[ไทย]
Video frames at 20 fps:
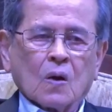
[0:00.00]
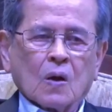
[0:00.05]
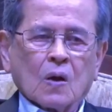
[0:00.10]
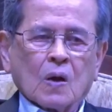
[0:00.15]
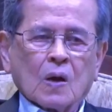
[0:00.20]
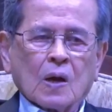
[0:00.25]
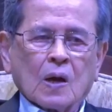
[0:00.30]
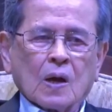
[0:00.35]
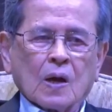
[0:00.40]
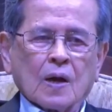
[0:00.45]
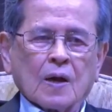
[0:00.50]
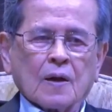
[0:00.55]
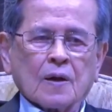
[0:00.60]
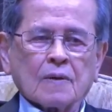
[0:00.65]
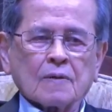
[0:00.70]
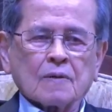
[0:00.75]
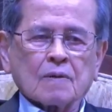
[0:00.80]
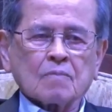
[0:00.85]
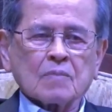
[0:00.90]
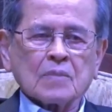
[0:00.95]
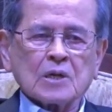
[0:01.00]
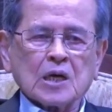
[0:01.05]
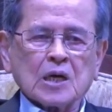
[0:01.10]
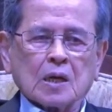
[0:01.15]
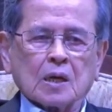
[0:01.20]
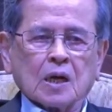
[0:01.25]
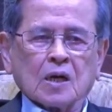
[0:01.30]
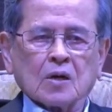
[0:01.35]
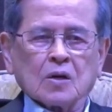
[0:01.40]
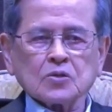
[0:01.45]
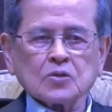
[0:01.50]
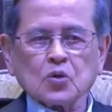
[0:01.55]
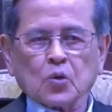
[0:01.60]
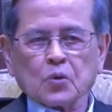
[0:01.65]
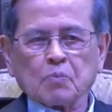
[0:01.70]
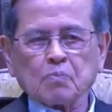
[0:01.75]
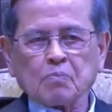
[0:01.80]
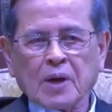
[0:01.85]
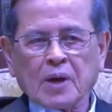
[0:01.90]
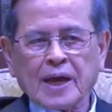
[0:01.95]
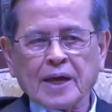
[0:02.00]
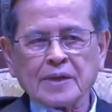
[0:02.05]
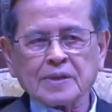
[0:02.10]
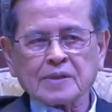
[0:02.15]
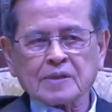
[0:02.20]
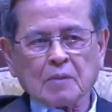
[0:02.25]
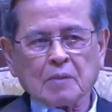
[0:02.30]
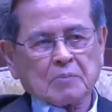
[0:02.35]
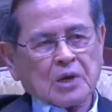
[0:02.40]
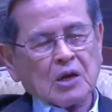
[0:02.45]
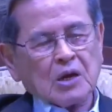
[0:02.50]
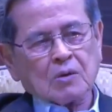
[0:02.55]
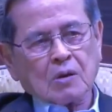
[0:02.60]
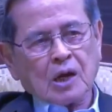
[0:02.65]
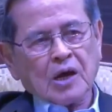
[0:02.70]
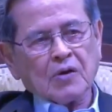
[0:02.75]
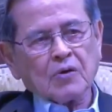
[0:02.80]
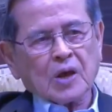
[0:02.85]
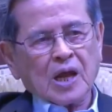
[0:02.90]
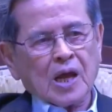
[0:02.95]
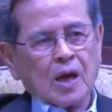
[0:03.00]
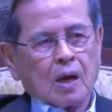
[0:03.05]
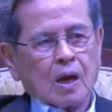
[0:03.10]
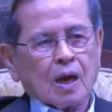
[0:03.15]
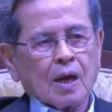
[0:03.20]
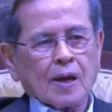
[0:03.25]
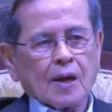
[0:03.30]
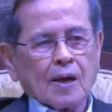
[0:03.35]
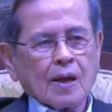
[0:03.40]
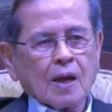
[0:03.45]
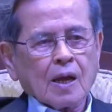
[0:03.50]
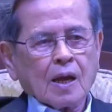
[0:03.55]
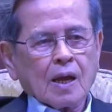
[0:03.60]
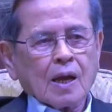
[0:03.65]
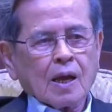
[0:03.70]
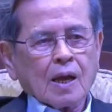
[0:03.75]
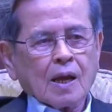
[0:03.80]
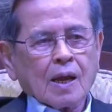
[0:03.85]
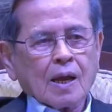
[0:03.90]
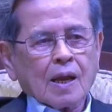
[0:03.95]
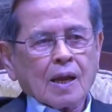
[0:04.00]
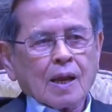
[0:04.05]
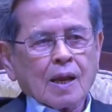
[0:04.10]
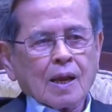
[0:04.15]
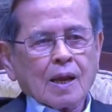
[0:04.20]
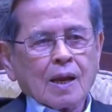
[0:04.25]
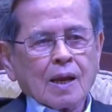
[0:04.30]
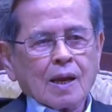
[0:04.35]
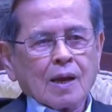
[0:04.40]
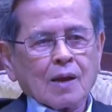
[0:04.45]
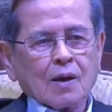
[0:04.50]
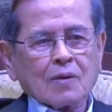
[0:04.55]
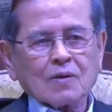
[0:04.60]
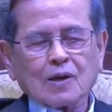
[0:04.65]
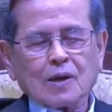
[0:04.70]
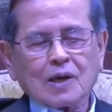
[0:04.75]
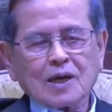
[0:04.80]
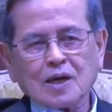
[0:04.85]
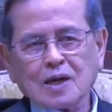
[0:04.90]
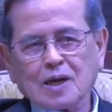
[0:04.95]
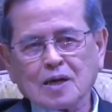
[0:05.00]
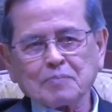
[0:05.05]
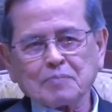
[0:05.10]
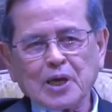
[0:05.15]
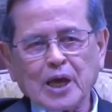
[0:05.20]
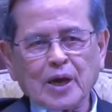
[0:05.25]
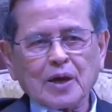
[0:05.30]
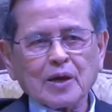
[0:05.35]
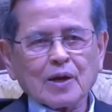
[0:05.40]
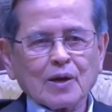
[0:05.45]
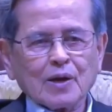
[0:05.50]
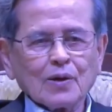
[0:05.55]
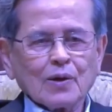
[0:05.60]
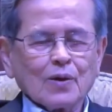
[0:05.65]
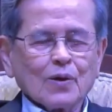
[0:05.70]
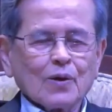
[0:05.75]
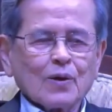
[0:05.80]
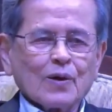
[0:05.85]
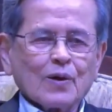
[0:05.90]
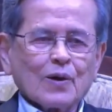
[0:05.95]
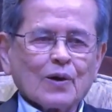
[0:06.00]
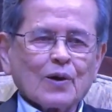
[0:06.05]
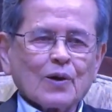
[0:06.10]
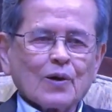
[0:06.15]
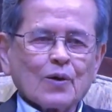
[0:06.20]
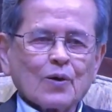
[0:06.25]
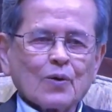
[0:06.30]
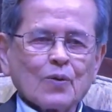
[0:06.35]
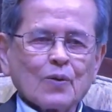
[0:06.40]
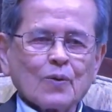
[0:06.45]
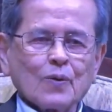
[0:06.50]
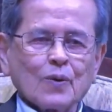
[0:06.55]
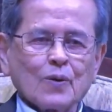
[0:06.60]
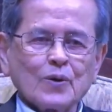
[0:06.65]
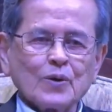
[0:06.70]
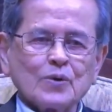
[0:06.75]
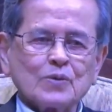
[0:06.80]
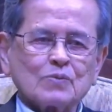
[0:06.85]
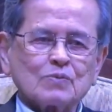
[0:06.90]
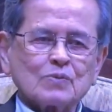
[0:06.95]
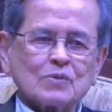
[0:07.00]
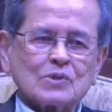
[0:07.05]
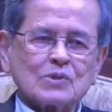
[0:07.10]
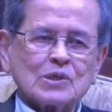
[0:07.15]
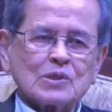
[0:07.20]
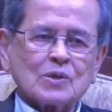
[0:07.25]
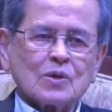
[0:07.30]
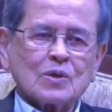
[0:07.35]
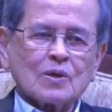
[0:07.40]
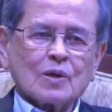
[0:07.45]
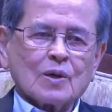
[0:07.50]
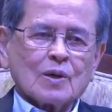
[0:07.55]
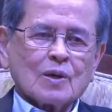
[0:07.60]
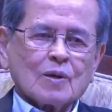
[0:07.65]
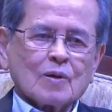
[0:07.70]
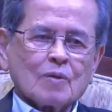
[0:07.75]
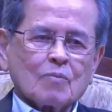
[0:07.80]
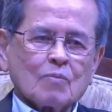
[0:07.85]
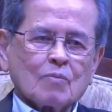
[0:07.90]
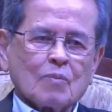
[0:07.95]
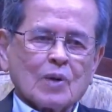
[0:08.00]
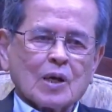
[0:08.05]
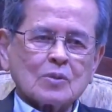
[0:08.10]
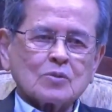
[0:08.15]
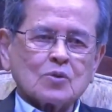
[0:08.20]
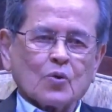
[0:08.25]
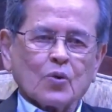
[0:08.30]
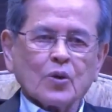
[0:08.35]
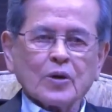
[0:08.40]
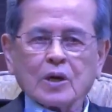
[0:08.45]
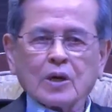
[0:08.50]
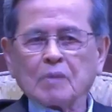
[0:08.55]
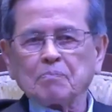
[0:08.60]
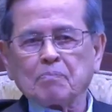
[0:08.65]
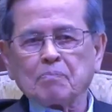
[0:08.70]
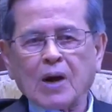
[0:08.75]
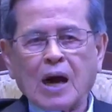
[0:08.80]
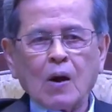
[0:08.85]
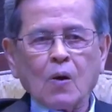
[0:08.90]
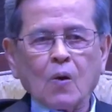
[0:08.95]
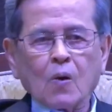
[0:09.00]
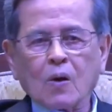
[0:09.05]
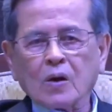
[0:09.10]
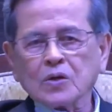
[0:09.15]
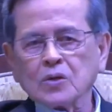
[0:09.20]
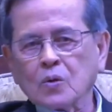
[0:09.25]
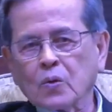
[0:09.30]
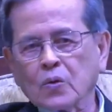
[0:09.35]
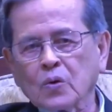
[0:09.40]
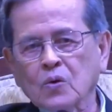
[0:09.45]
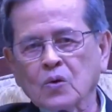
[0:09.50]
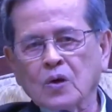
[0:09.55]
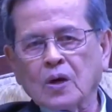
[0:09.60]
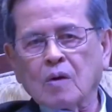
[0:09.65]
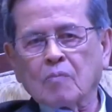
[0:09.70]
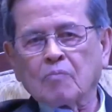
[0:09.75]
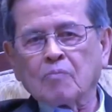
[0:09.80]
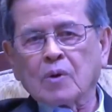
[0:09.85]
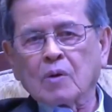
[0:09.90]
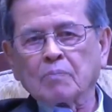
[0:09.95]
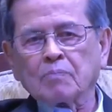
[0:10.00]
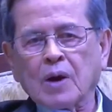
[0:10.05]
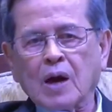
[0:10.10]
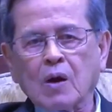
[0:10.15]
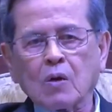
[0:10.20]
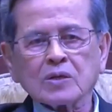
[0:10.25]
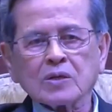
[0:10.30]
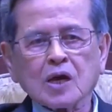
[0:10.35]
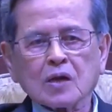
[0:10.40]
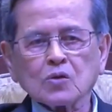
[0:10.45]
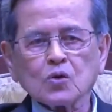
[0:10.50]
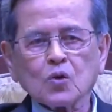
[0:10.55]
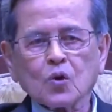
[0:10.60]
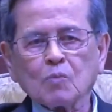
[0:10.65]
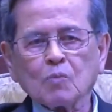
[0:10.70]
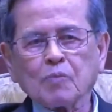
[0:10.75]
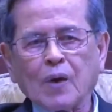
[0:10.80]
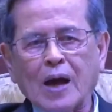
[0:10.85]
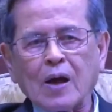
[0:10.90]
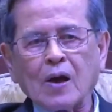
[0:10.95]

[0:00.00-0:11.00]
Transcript: เอ่อเรื่องนี้ก็หยุดไปแต่เมื่อเร็วเนี่ยเราก็ริเริ่มอีกคุณมาคุยกันเปาก็อยู่ด้วยเปายังอยู่ป่ะ